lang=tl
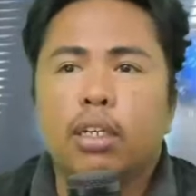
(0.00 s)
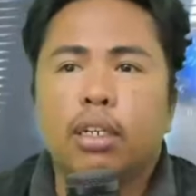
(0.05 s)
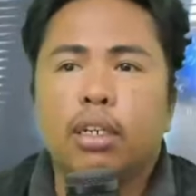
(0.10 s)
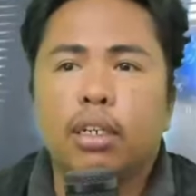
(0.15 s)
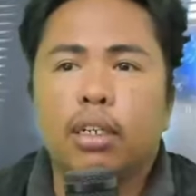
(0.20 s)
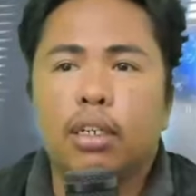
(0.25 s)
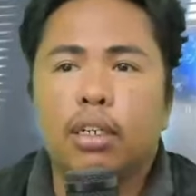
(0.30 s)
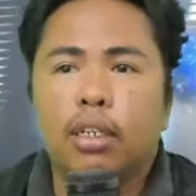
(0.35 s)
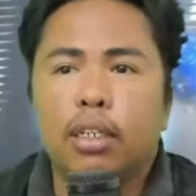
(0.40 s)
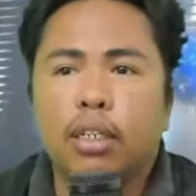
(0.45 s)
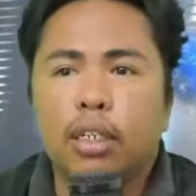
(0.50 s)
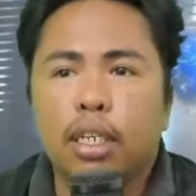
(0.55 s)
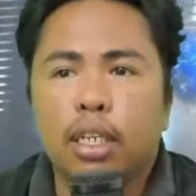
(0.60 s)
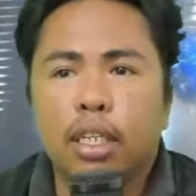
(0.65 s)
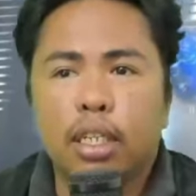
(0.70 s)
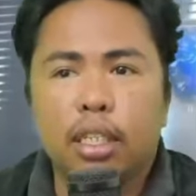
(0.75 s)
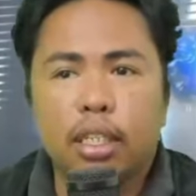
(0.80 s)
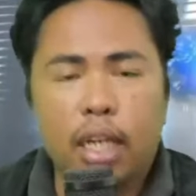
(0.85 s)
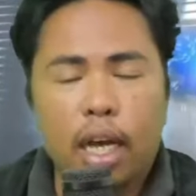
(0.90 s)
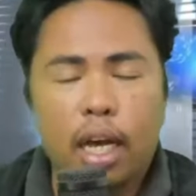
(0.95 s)
Uh,
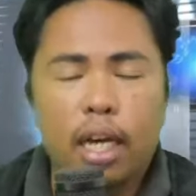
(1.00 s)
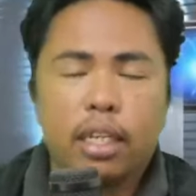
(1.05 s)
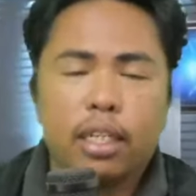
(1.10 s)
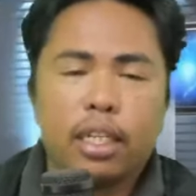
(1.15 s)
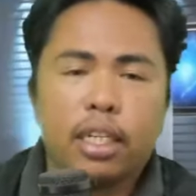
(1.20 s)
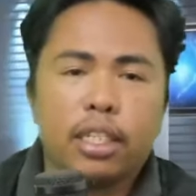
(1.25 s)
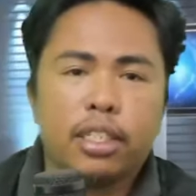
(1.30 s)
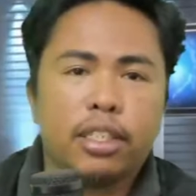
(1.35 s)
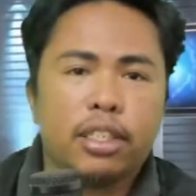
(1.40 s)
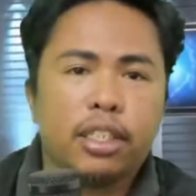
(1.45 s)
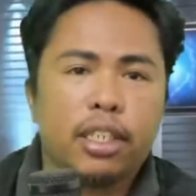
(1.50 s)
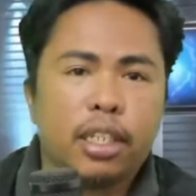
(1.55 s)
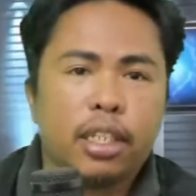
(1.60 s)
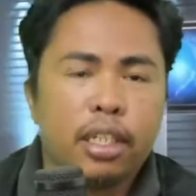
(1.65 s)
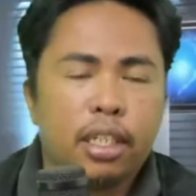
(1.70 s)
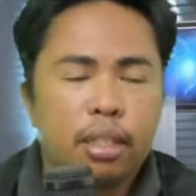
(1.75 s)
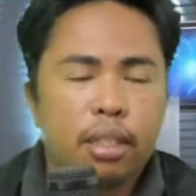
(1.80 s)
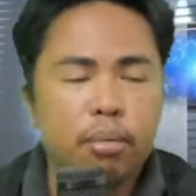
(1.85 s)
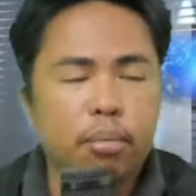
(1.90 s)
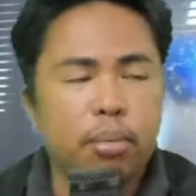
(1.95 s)
ini-encourage
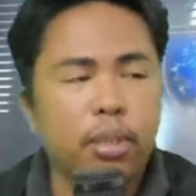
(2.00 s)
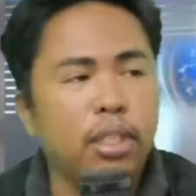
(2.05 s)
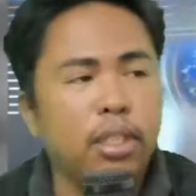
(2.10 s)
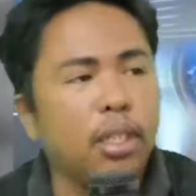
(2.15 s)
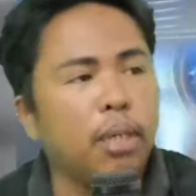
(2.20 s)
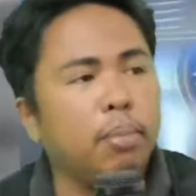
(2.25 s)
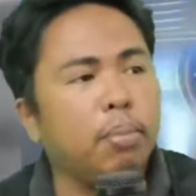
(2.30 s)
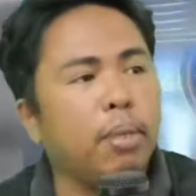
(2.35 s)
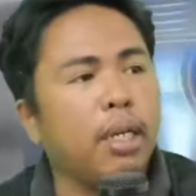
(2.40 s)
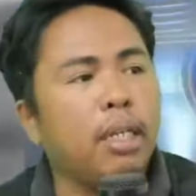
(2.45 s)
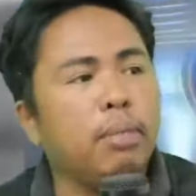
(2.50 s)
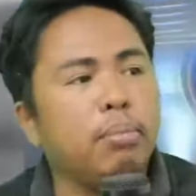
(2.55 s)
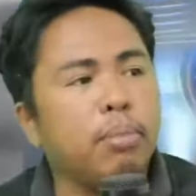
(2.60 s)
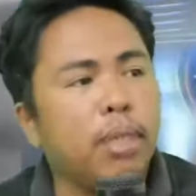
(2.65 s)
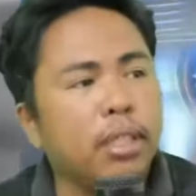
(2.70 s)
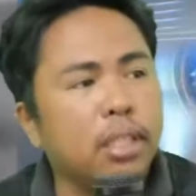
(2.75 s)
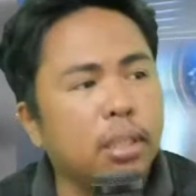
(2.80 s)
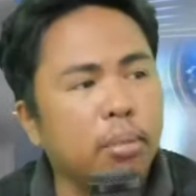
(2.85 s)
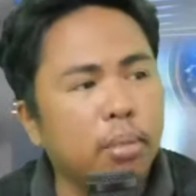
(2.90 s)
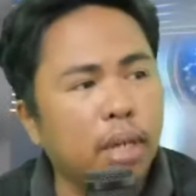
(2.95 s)
ni Bishop
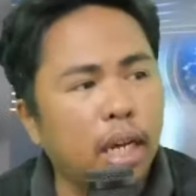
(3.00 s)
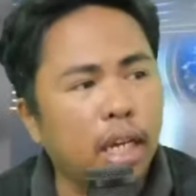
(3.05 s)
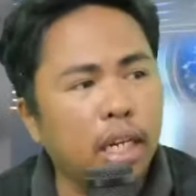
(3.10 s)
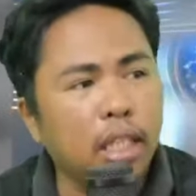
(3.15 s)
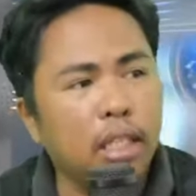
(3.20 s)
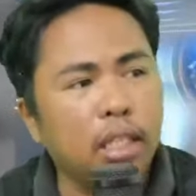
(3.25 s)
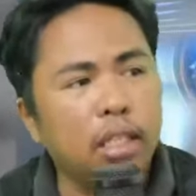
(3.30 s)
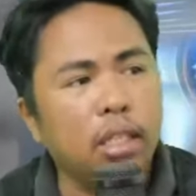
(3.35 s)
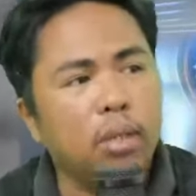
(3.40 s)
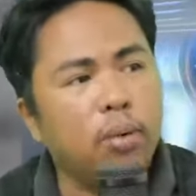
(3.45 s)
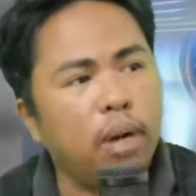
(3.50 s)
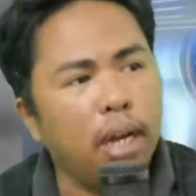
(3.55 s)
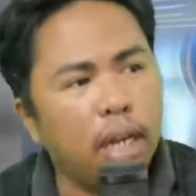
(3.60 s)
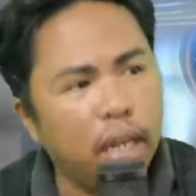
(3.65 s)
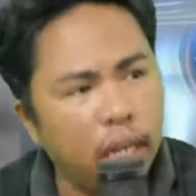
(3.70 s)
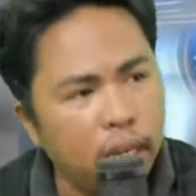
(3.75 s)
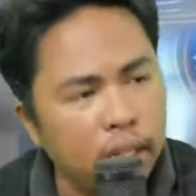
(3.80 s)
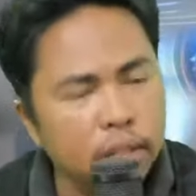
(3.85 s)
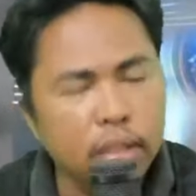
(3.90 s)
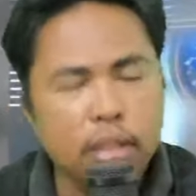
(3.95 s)
Palma sa mga
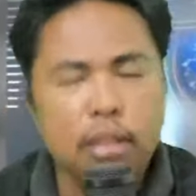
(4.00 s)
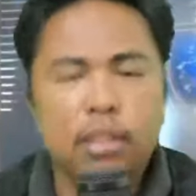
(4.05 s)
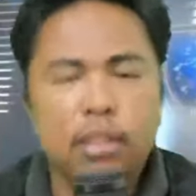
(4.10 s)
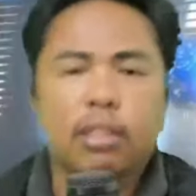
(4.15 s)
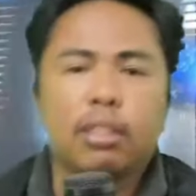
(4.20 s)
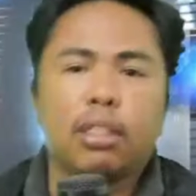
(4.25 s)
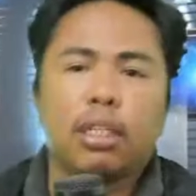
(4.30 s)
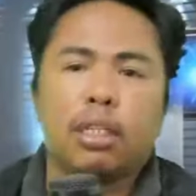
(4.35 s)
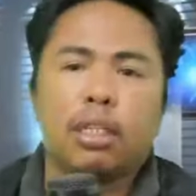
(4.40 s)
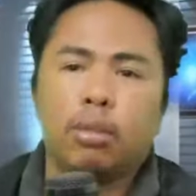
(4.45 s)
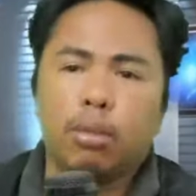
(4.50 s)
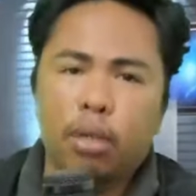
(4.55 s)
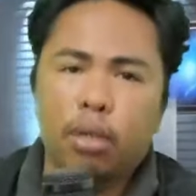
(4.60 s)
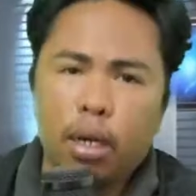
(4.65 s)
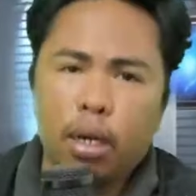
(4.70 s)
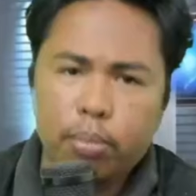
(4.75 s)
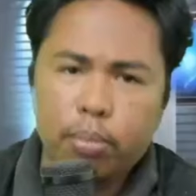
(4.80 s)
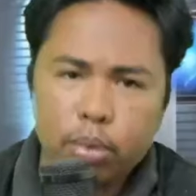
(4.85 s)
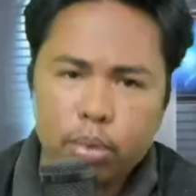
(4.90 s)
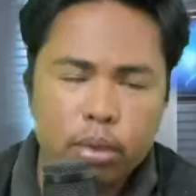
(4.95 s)
natitiwala sa
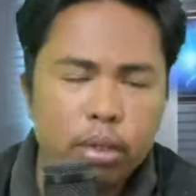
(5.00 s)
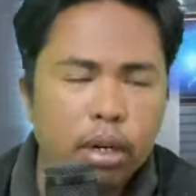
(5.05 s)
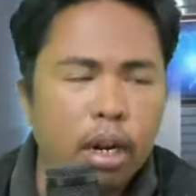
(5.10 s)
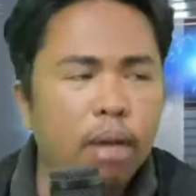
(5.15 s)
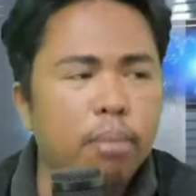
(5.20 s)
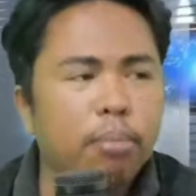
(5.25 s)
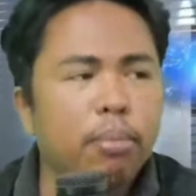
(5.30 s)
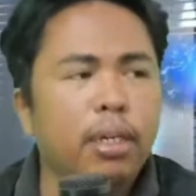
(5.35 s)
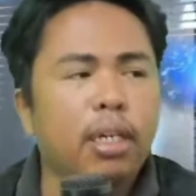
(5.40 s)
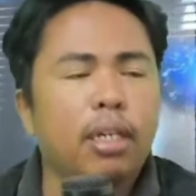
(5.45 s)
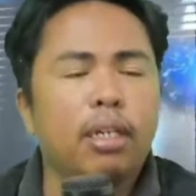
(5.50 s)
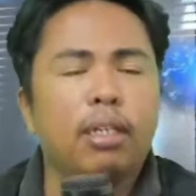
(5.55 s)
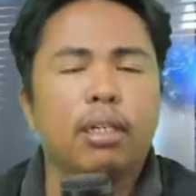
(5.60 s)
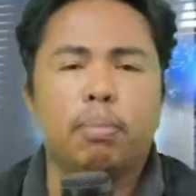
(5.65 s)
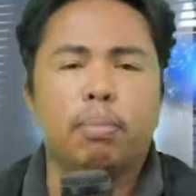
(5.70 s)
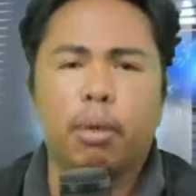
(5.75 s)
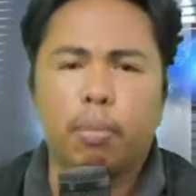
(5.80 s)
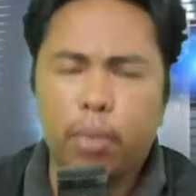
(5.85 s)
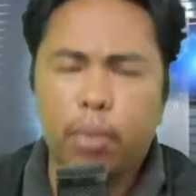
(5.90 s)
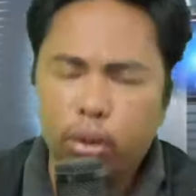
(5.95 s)
natura ang programa.
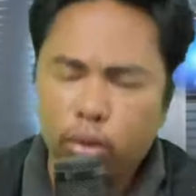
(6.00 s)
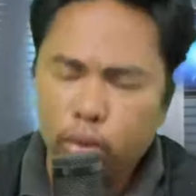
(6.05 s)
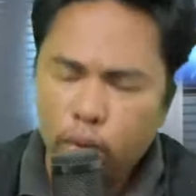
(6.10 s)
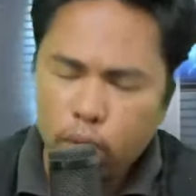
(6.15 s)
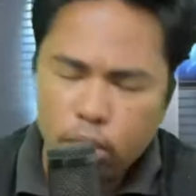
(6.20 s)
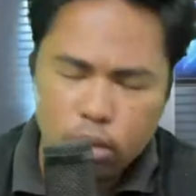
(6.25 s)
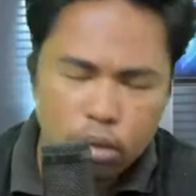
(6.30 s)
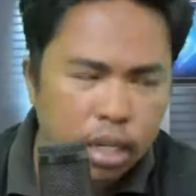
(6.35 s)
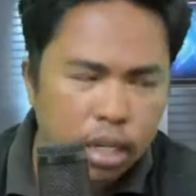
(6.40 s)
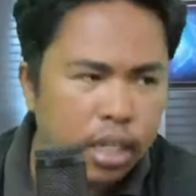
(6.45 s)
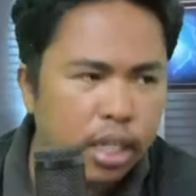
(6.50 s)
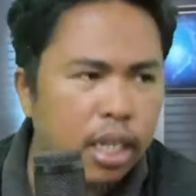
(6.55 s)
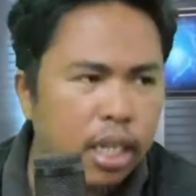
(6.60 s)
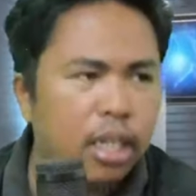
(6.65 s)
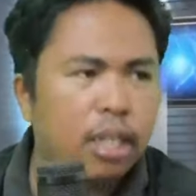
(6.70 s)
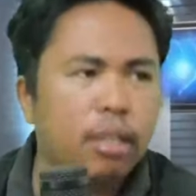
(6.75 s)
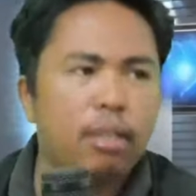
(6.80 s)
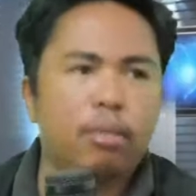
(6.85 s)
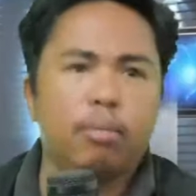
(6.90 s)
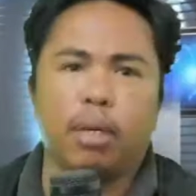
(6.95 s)
Pagpatuloy nyo lang
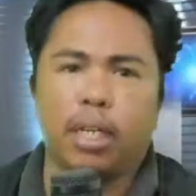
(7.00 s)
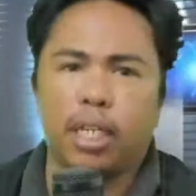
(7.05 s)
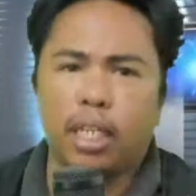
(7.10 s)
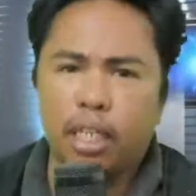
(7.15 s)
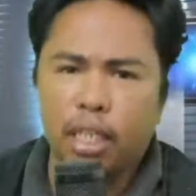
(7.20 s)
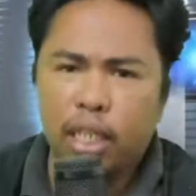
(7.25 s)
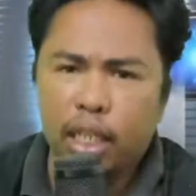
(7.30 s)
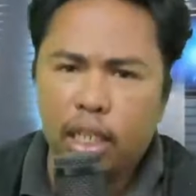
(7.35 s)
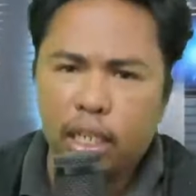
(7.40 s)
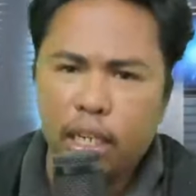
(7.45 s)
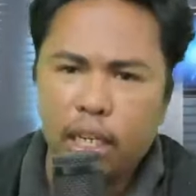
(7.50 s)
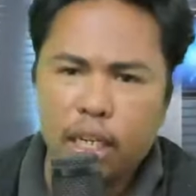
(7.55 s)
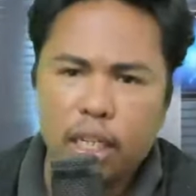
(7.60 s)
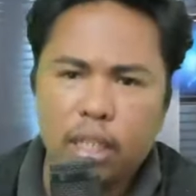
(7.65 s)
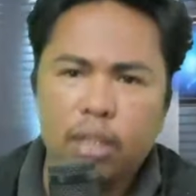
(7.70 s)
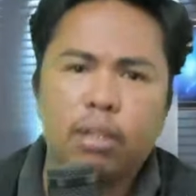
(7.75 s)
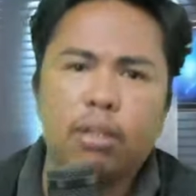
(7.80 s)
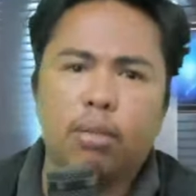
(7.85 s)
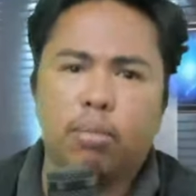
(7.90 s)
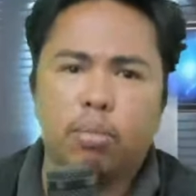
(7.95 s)
yan. Makinig lang
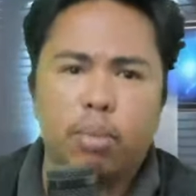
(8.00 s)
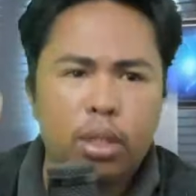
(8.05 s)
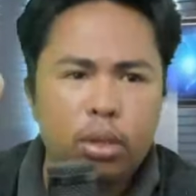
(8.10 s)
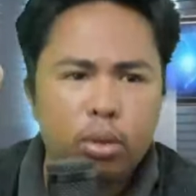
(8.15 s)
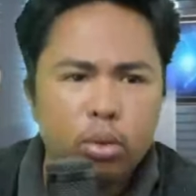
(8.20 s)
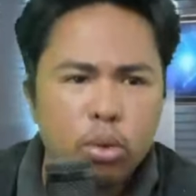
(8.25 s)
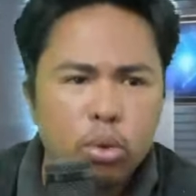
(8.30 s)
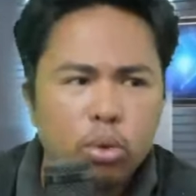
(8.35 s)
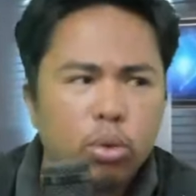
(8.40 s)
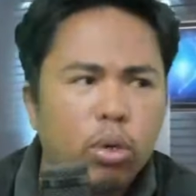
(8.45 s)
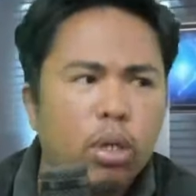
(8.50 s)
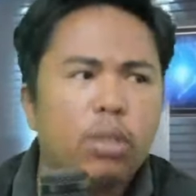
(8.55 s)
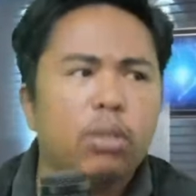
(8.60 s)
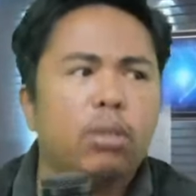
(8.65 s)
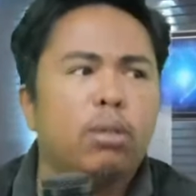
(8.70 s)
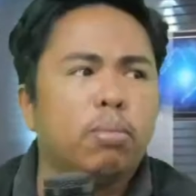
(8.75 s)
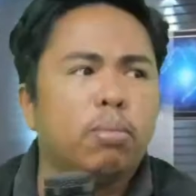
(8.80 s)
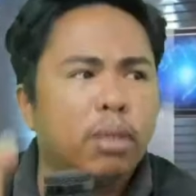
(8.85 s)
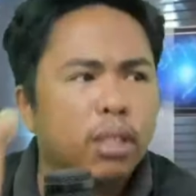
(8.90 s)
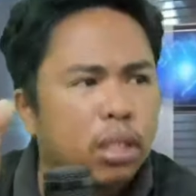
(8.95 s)
kayo. Matuto
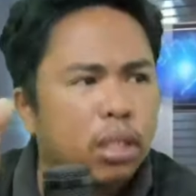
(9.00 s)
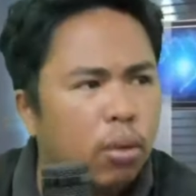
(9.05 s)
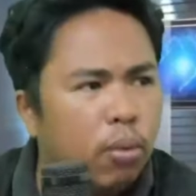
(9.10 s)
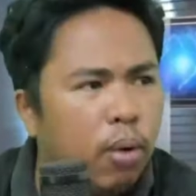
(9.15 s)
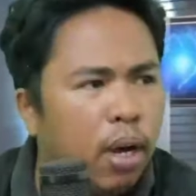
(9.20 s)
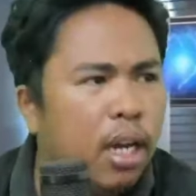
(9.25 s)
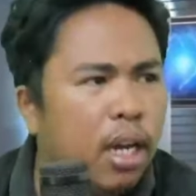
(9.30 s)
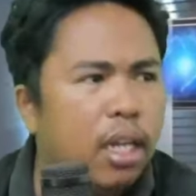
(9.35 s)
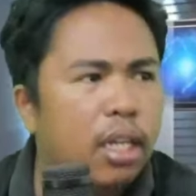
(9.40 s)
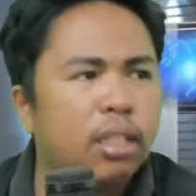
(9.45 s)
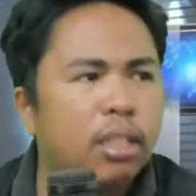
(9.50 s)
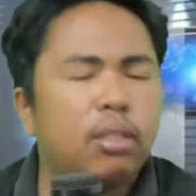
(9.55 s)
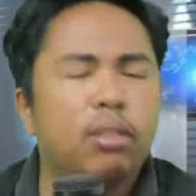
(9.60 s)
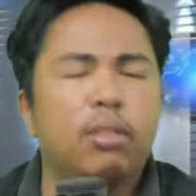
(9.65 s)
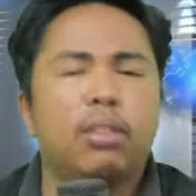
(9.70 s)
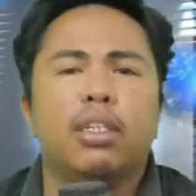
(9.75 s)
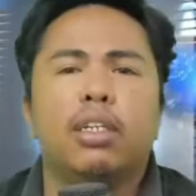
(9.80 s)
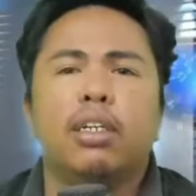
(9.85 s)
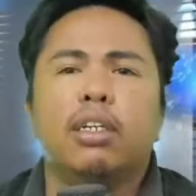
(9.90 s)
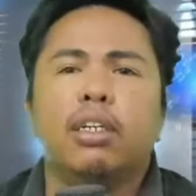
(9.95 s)
kayo. Magtiwala
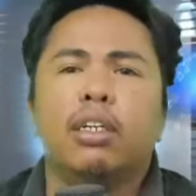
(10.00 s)
kayo.